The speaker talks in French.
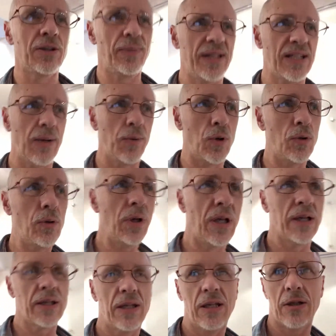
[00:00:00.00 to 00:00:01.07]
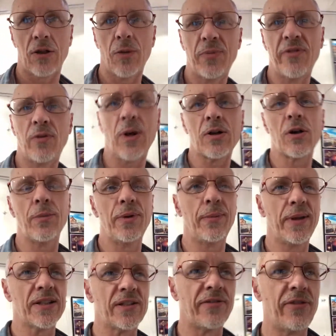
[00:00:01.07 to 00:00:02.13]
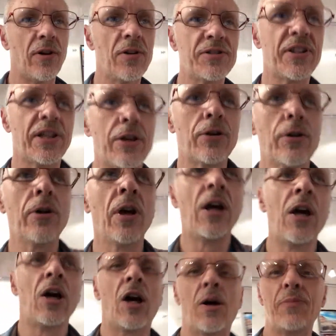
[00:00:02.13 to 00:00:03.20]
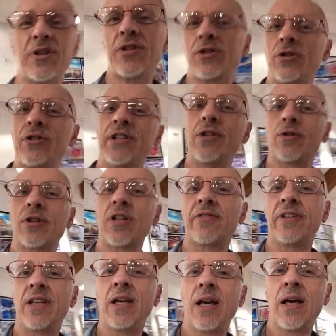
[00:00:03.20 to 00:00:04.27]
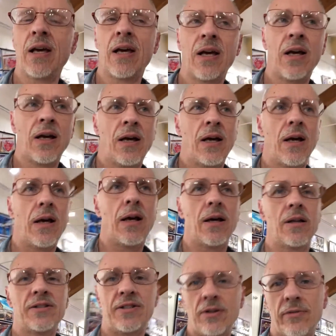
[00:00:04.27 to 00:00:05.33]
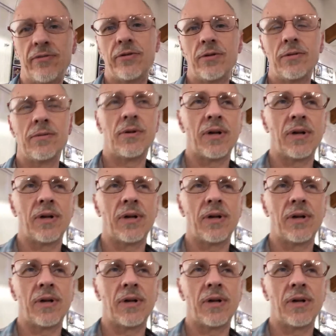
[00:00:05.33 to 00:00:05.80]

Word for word: de mes tableaux qu'on peut voir comme une métaphore, c'est que on peut changer notre vie si on veut.